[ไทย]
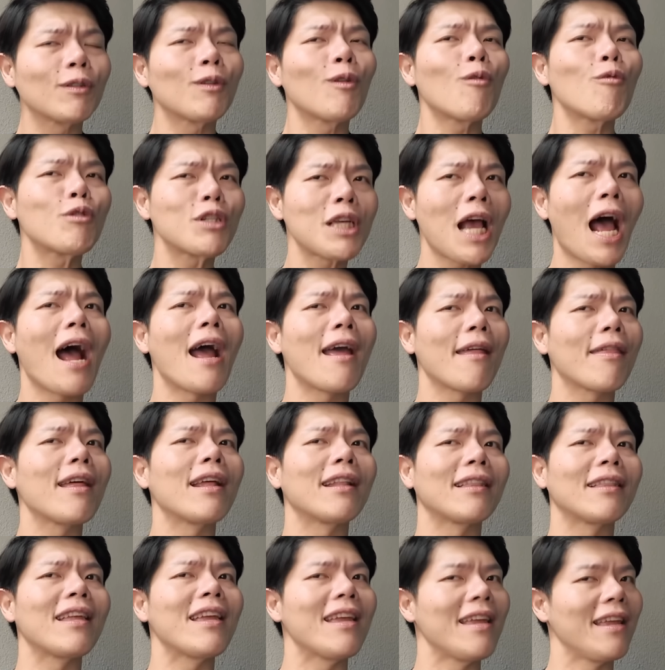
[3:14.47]
ลูกชายเศร
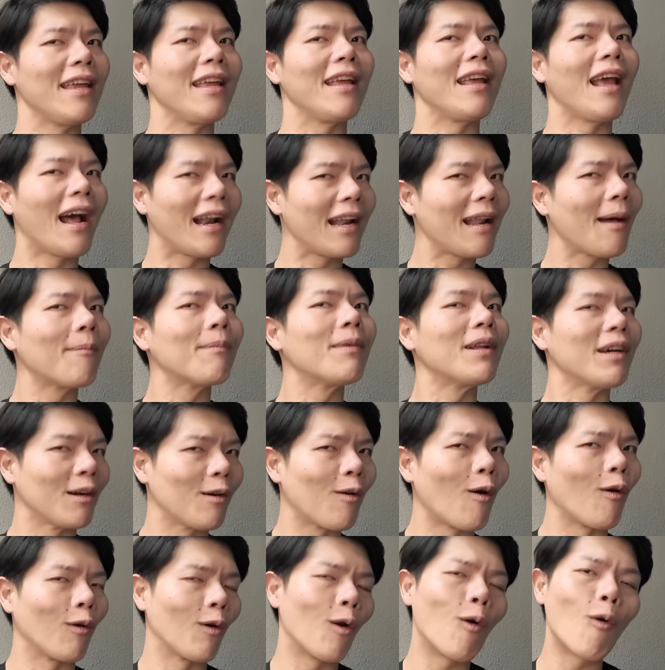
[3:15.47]
ษฐีอันดับหนึ่ง
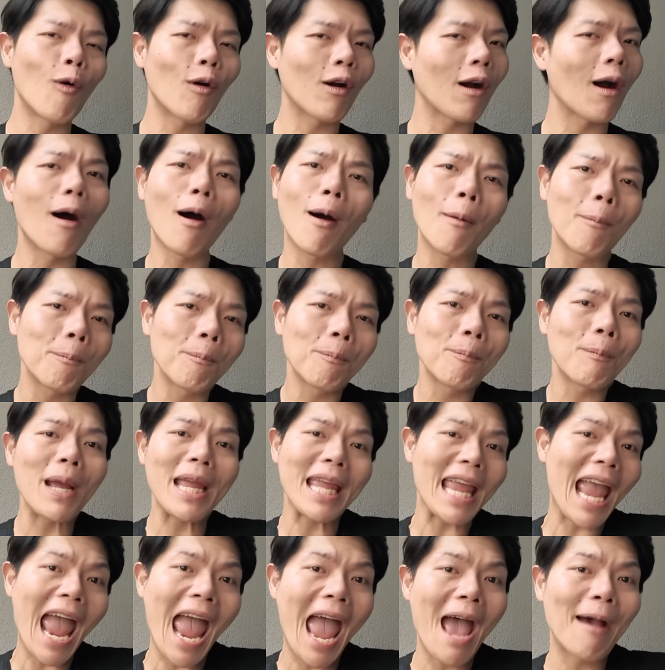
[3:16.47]
ของโลกก็ไม่
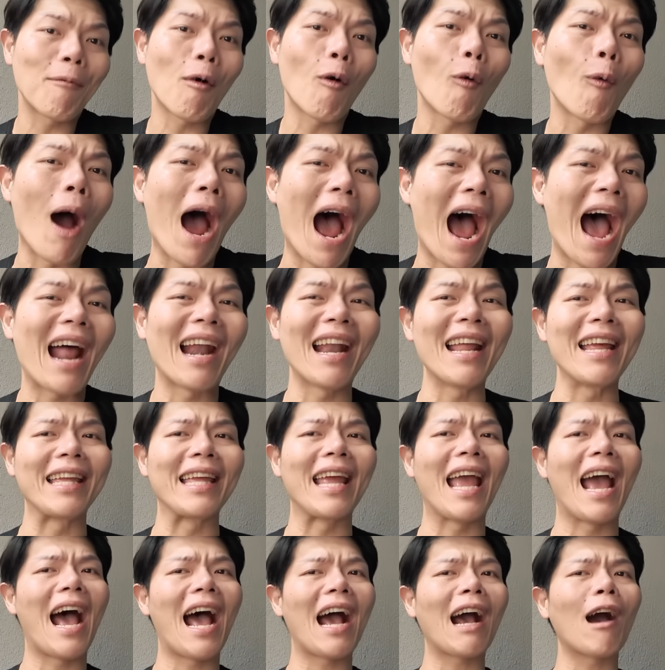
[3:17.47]
แย่ปะวะอะไรอย่า
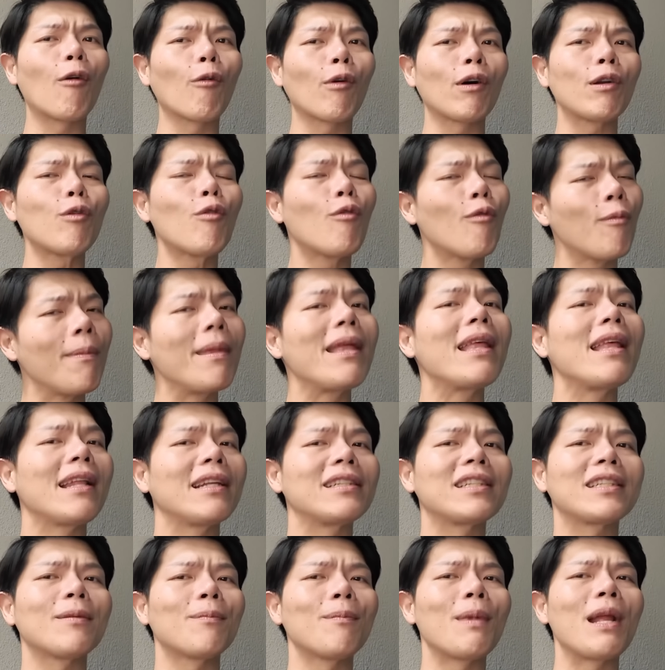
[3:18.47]
งเงี้ยเขาก็ดู
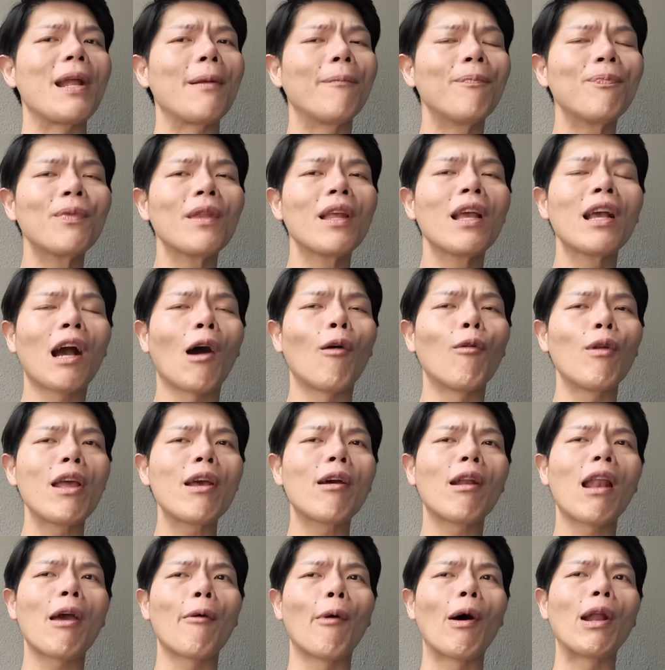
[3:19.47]
มีเขาเรี
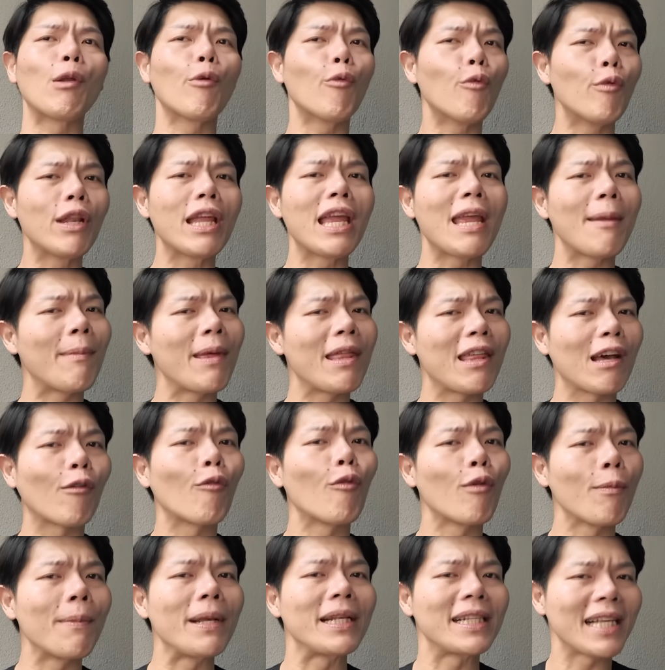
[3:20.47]
ยกอะไรวะดูดีมีส
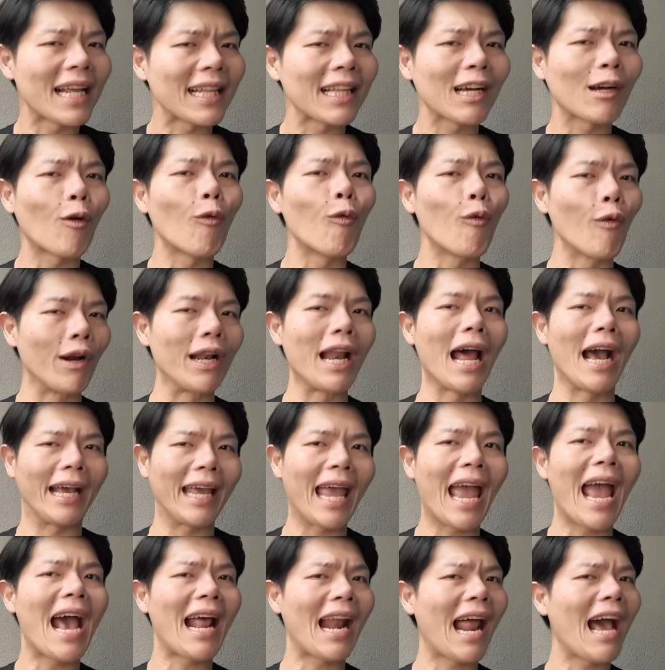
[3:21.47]
กุลมีชาติตระกูลน่ะ
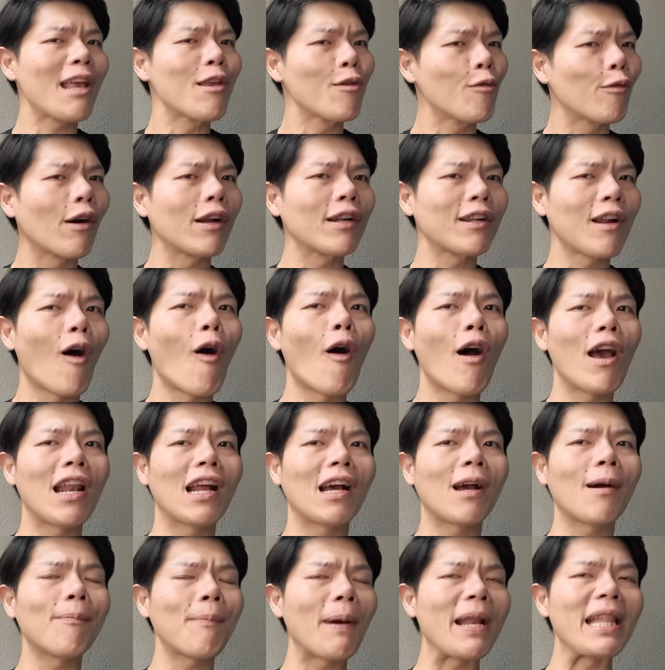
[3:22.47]
แกแล้วอายุก็น้อย
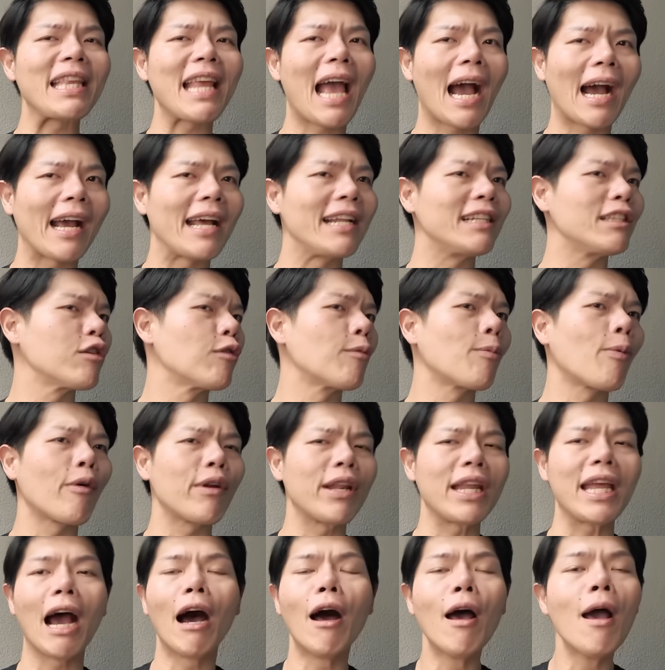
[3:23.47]
แล้วก็เป็นยังเอนทรโพ
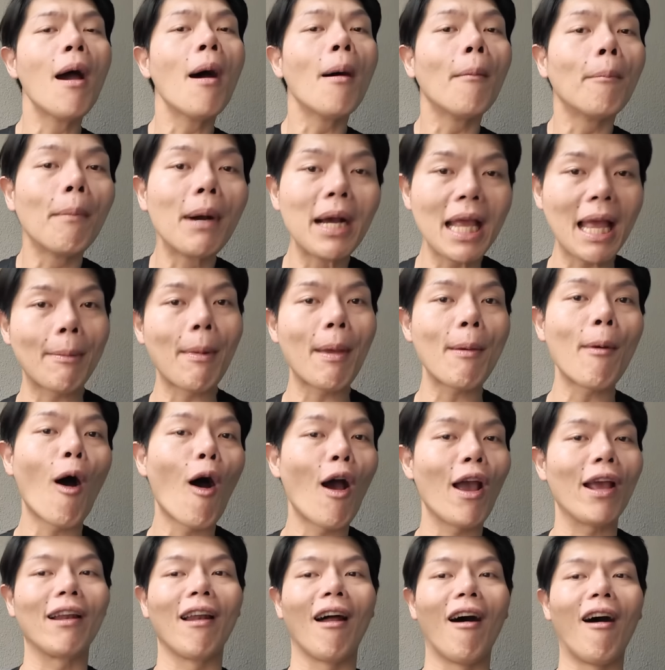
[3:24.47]
เนียมึงยังไม่พ
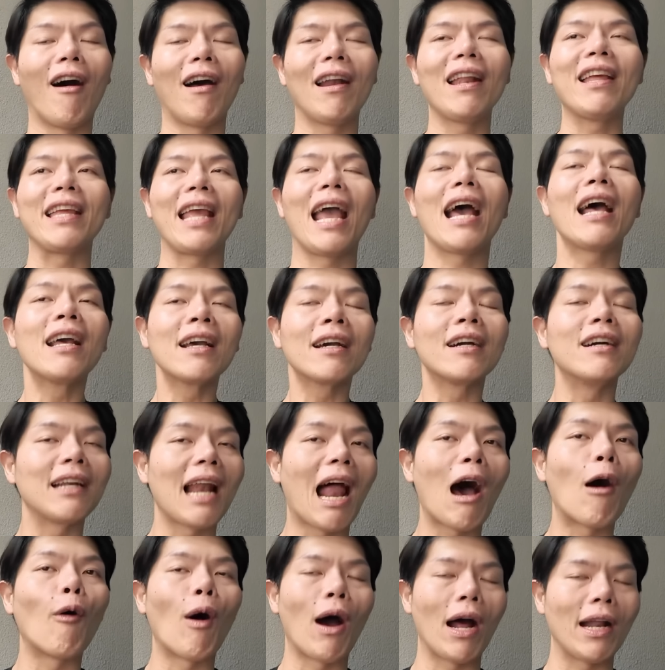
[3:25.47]
ออีกหรออะไรเงี้ยคือ
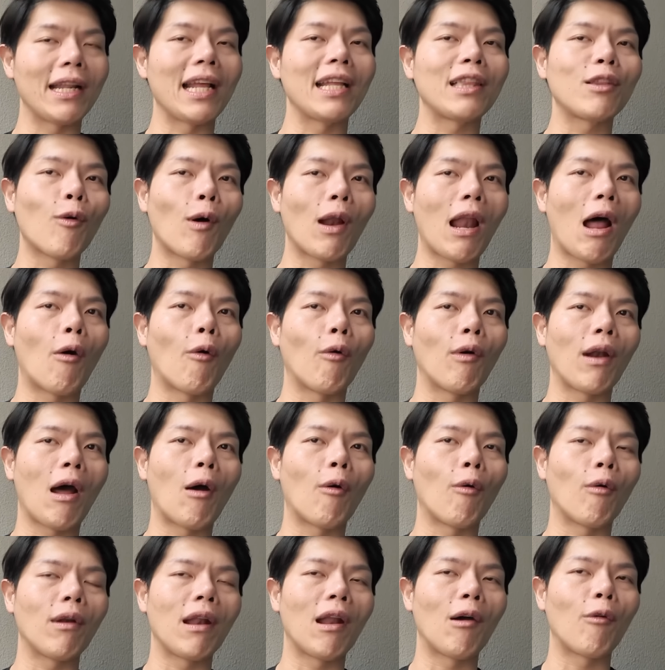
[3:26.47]
เราอ่ะในตัว
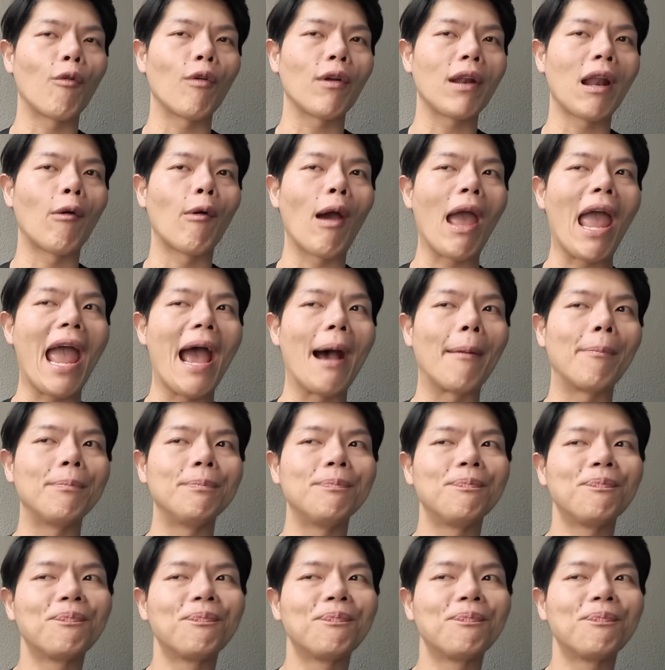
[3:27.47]
เราแอบ